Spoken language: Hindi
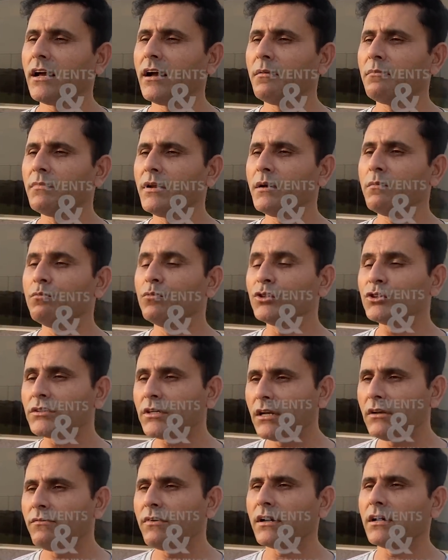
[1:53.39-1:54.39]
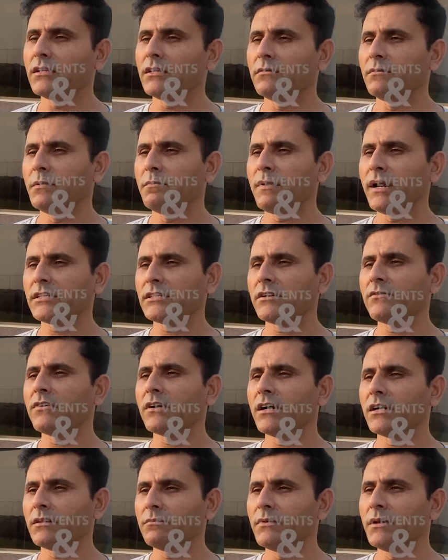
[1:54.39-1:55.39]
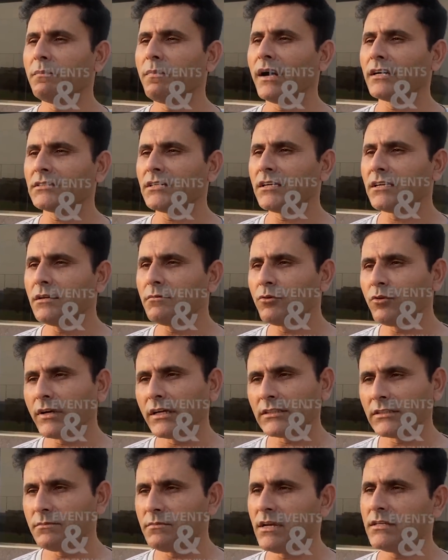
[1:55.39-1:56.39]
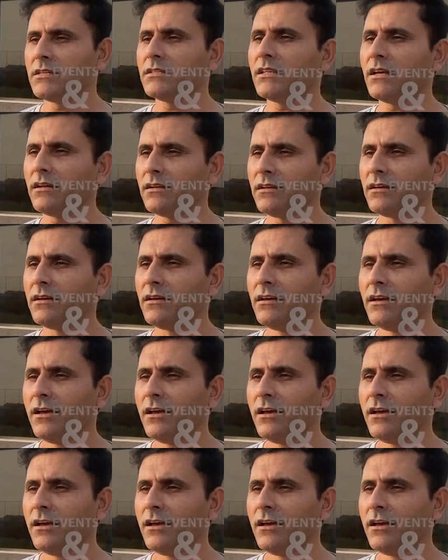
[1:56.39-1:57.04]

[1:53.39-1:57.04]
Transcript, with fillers: हमने मुश्किल वक़्त में प्रेशर वक़्त में पाकिस्तान टीम को कैसे मैच जिताना है